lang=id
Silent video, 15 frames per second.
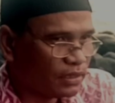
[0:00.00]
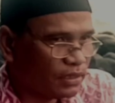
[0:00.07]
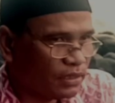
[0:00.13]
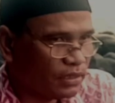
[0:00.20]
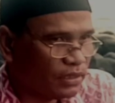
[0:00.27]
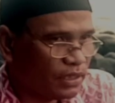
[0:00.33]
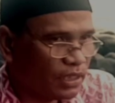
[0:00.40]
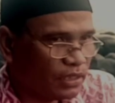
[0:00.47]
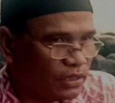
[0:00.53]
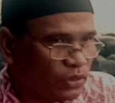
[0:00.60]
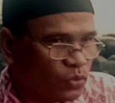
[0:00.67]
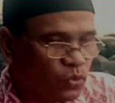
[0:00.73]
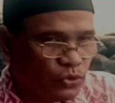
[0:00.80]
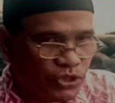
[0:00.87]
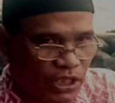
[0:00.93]
ini dia
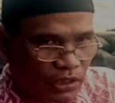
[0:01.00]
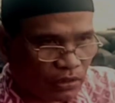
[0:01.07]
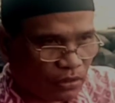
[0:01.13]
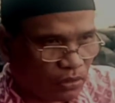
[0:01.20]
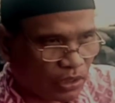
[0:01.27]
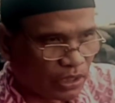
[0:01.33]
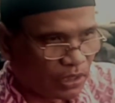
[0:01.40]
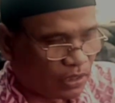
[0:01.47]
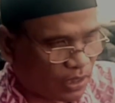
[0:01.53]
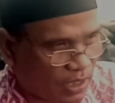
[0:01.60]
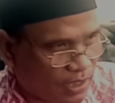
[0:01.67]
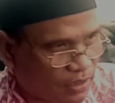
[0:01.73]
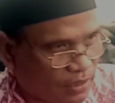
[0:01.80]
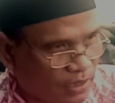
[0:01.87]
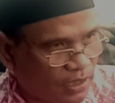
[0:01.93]
dihujat oleh
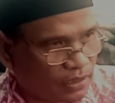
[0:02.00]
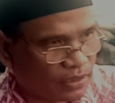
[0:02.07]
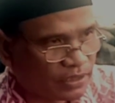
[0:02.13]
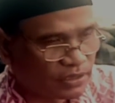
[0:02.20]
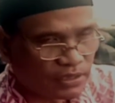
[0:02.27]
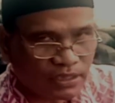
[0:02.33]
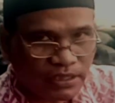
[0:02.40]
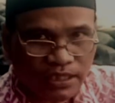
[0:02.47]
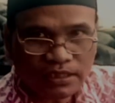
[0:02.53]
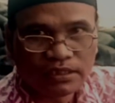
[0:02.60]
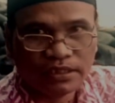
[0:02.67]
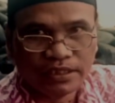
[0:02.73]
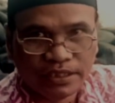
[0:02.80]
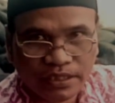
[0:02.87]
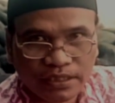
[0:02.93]
rekan-rekan Kristennya
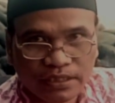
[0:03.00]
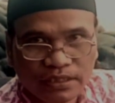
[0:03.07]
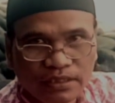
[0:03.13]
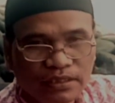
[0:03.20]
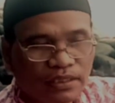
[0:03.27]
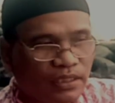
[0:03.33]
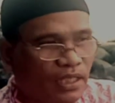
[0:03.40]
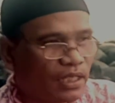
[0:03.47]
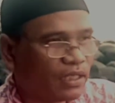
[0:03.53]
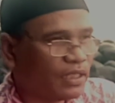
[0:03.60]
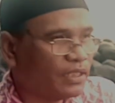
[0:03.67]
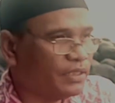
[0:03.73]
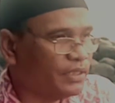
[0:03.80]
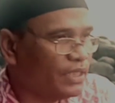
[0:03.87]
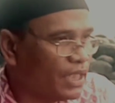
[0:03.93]
sendiri
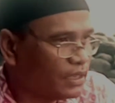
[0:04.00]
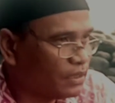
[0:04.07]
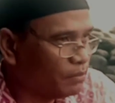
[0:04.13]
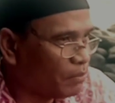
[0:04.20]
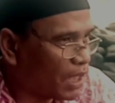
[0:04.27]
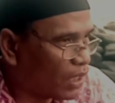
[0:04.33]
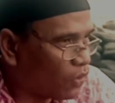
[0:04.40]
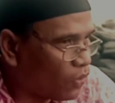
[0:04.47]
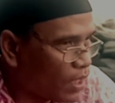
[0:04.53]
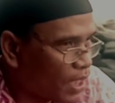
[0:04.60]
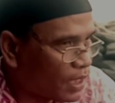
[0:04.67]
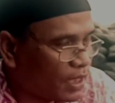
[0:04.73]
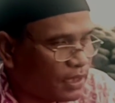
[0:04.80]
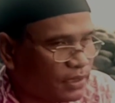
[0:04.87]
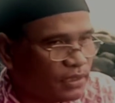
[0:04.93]
karena dia
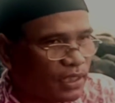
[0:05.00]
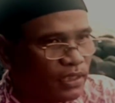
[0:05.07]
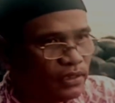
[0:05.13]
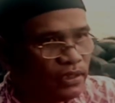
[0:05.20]
menolak ajaran